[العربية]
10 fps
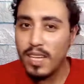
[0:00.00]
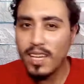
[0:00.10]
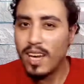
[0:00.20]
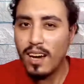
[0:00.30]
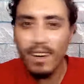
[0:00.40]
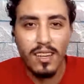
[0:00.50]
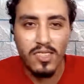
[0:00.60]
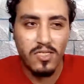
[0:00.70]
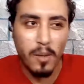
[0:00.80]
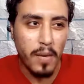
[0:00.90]
بنحكي عن
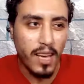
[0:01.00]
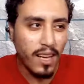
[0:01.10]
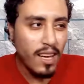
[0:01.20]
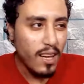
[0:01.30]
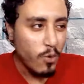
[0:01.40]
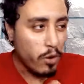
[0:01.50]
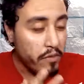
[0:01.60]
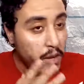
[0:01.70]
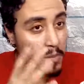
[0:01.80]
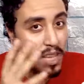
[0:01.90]
قصه ما
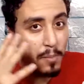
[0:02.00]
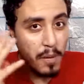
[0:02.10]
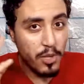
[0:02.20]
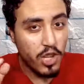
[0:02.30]
والفيلم اتعمل